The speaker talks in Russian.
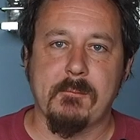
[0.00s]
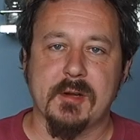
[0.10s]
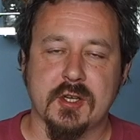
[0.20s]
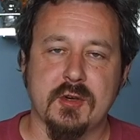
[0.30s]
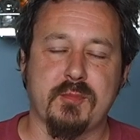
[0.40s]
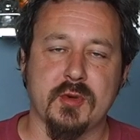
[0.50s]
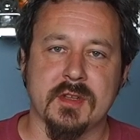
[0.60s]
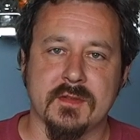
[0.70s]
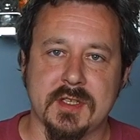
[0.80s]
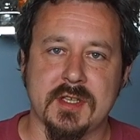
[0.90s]
пожалуй,
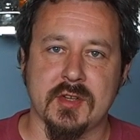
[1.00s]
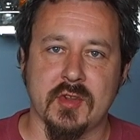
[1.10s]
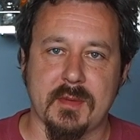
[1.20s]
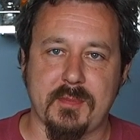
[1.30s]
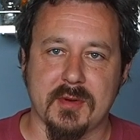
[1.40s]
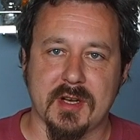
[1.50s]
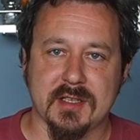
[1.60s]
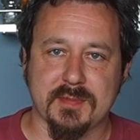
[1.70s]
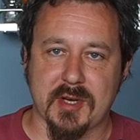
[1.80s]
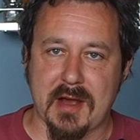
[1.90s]
Путин в очередной
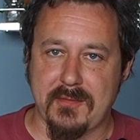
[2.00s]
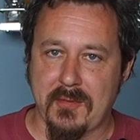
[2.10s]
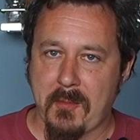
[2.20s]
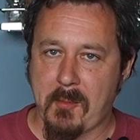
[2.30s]
раз прав.